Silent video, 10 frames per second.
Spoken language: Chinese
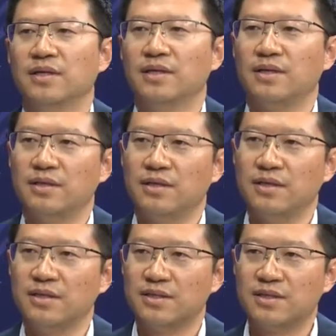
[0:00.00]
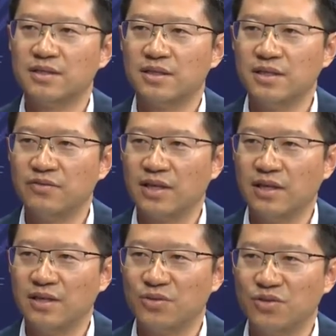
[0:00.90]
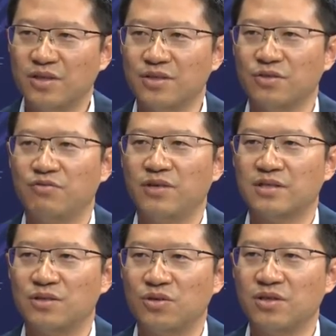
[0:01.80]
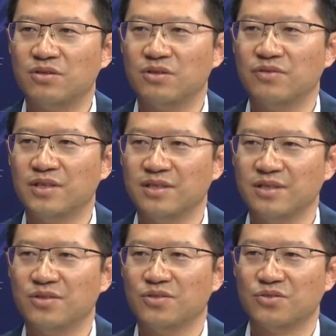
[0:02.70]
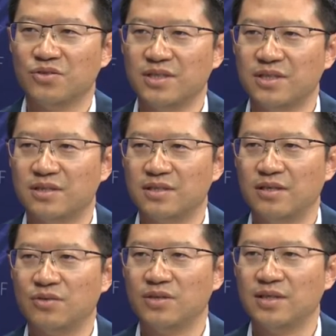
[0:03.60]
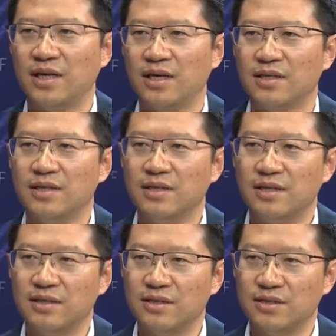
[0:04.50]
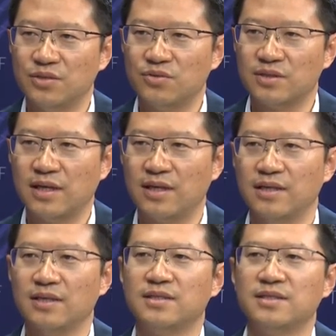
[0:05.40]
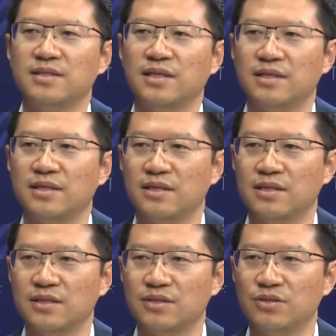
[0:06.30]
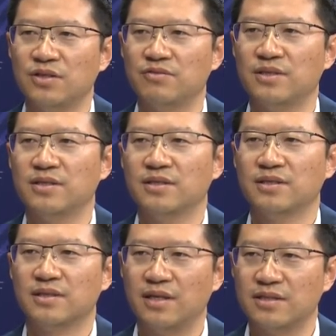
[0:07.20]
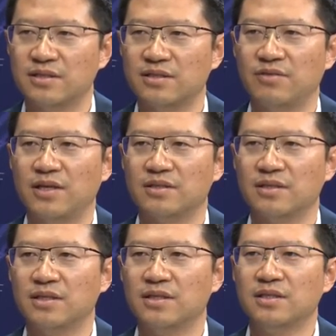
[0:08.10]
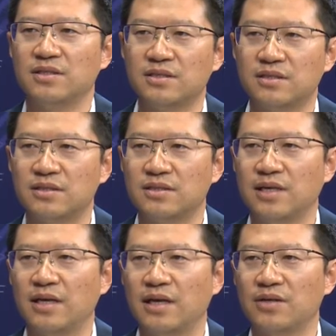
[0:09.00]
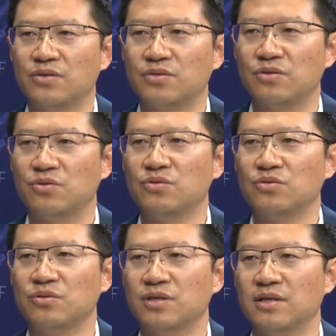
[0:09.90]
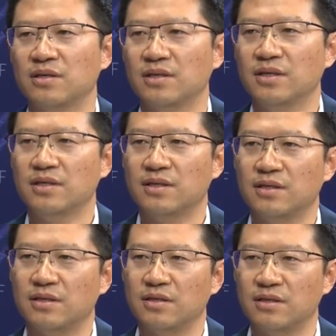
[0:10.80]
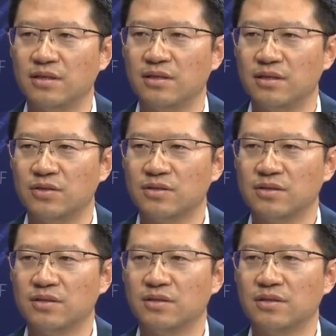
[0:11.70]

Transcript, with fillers: 呃，正是因为刚才说的有发射窗口的问题，所以这三个国家。呃，集中在今年的七月份来实施发射。其实之前还有欧空局的，呃，和俄罗斯